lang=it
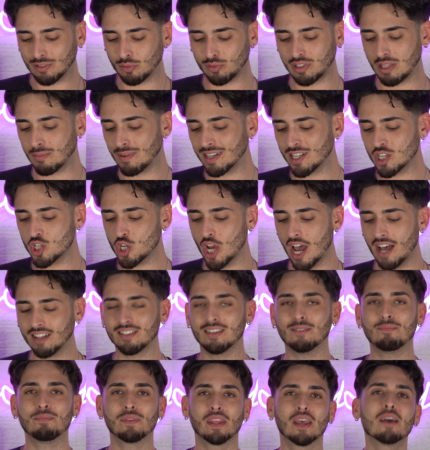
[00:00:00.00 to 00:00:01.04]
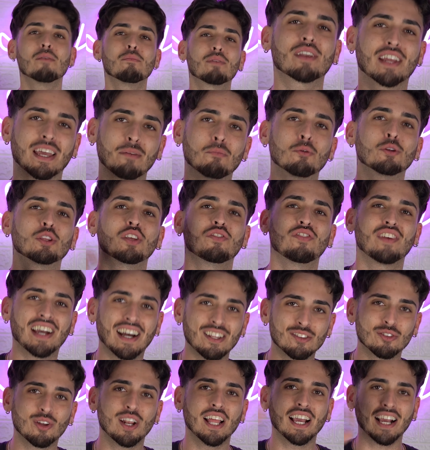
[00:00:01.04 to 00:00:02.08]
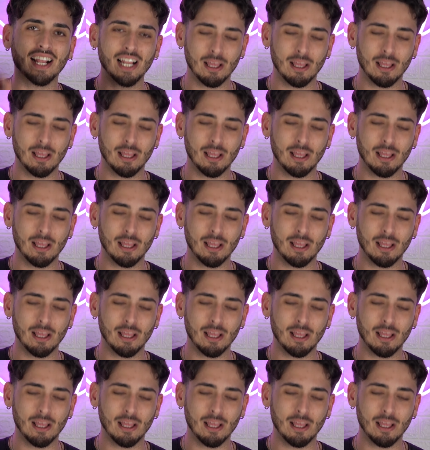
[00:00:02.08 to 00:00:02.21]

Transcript: tutti mangiati perché modificando le